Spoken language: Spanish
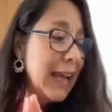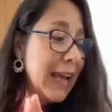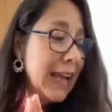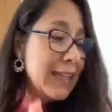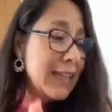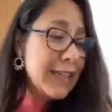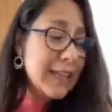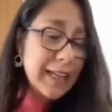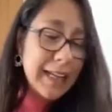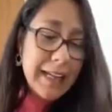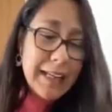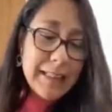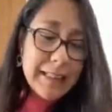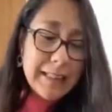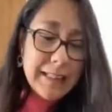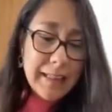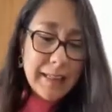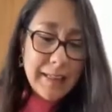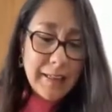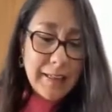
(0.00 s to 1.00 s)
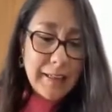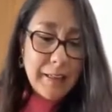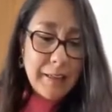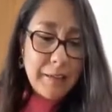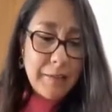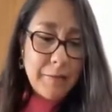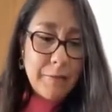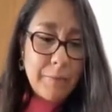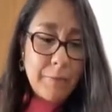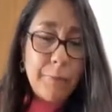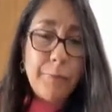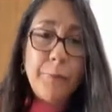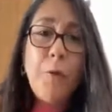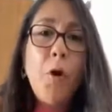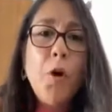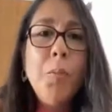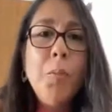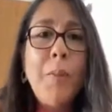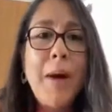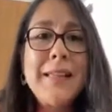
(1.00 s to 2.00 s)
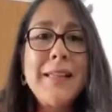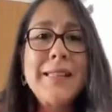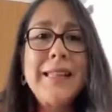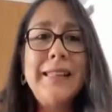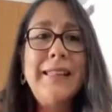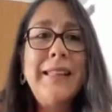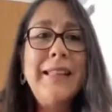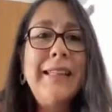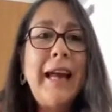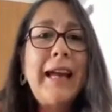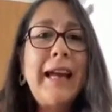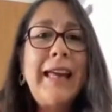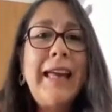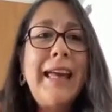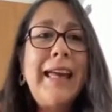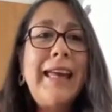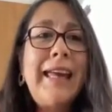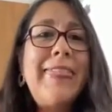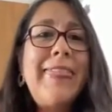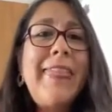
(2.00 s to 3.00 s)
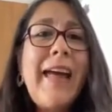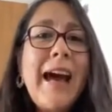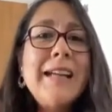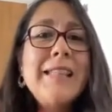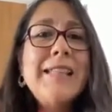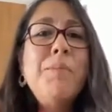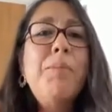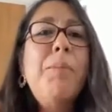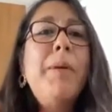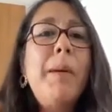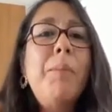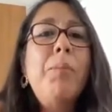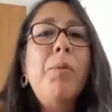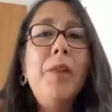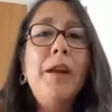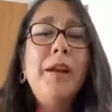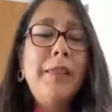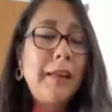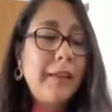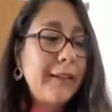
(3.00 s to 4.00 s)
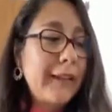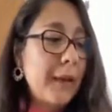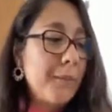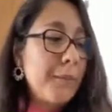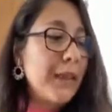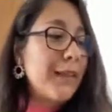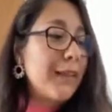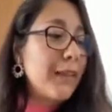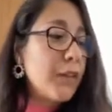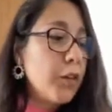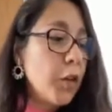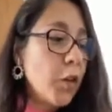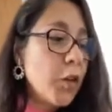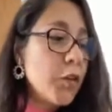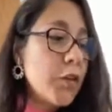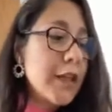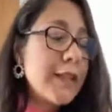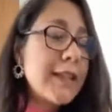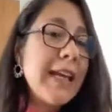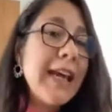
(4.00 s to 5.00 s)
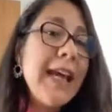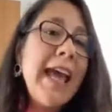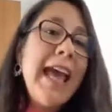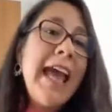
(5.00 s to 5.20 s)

las tres eh, formas que tenía que, darse para poder dar trámite. Entonces,